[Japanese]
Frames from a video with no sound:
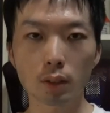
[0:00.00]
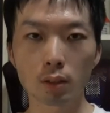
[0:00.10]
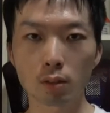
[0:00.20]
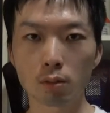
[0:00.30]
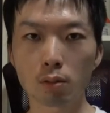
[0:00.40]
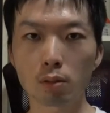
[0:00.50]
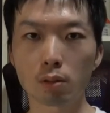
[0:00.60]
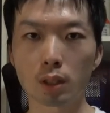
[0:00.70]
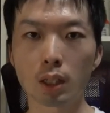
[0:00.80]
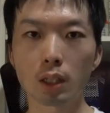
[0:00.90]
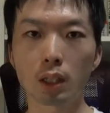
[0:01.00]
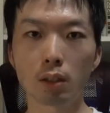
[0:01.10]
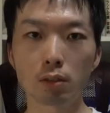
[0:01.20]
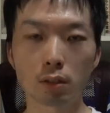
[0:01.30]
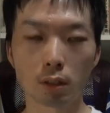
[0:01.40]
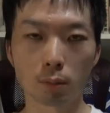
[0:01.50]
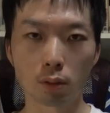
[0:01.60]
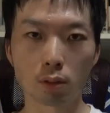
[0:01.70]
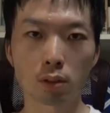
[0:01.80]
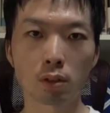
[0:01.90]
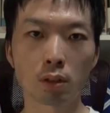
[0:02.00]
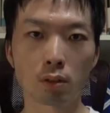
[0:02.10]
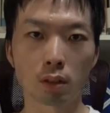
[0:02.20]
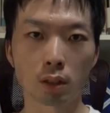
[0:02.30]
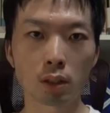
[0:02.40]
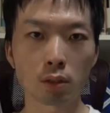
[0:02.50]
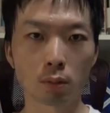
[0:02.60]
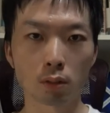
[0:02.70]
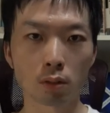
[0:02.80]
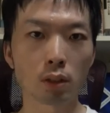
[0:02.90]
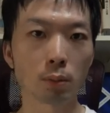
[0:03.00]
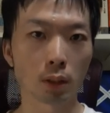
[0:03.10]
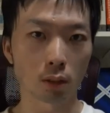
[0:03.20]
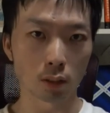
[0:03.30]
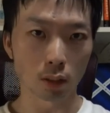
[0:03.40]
そのことを考え直す上でも了承したので、ぜひとも読んでみてくださ